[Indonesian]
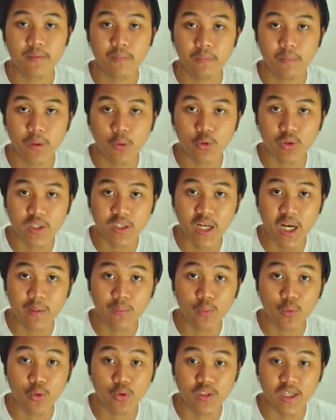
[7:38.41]
berikutnya dalam
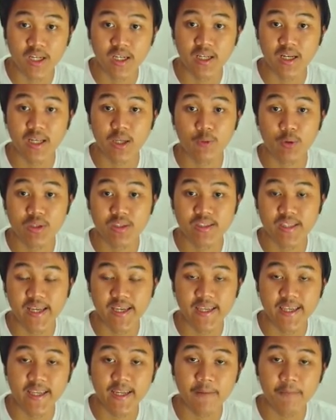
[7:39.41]
urusan liquid
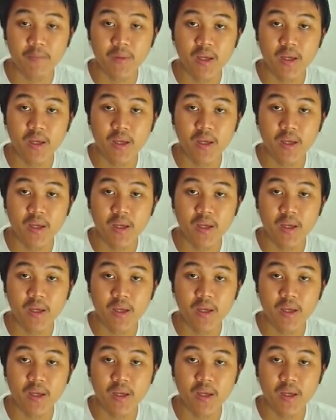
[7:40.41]
staking